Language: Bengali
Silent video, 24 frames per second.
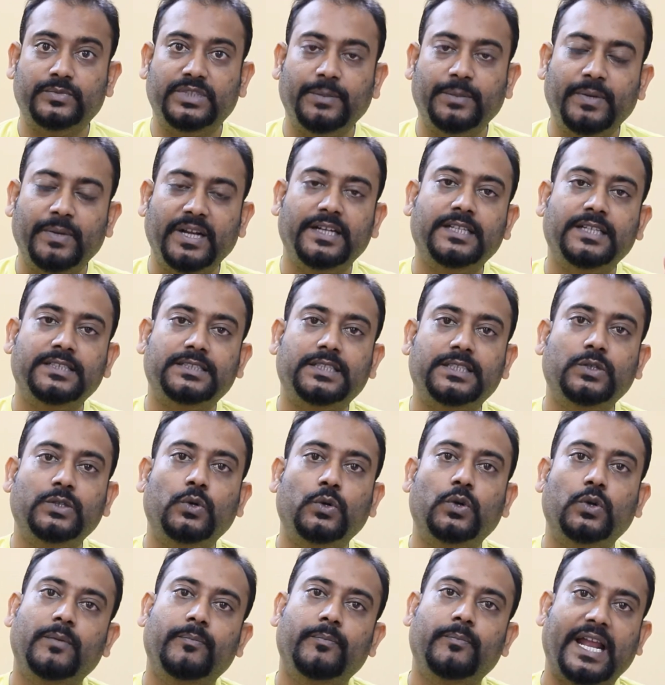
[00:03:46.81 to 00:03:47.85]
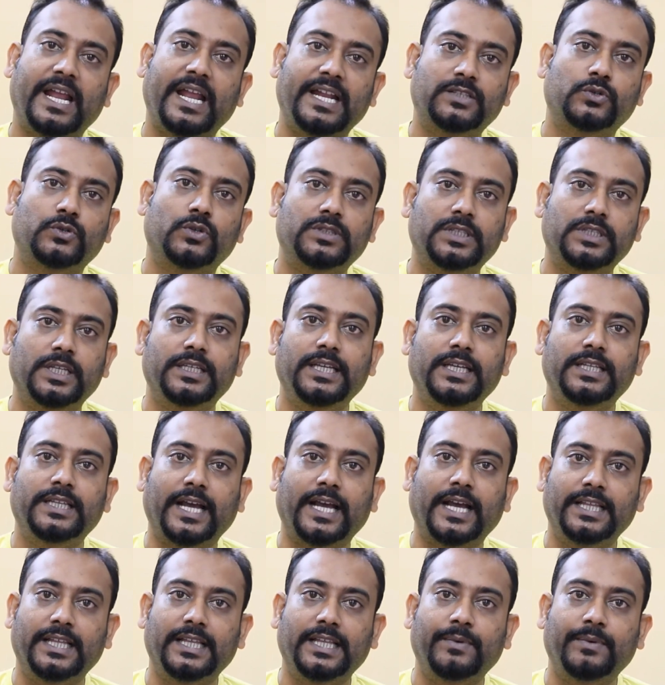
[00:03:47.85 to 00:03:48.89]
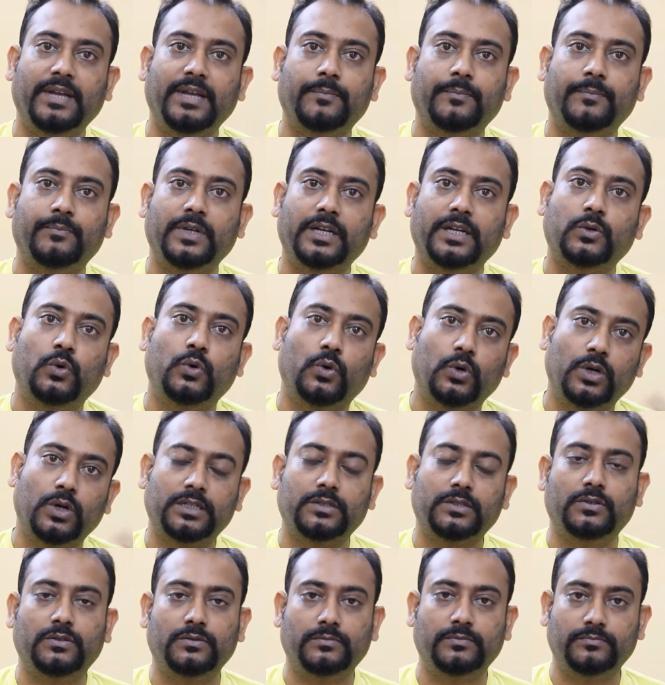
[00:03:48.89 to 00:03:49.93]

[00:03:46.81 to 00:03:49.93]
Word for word: ডিপেন্ডেন্সিগুলোকে ম্যানেজ করতে গিয়ে দেখা যাবে আপনার কোড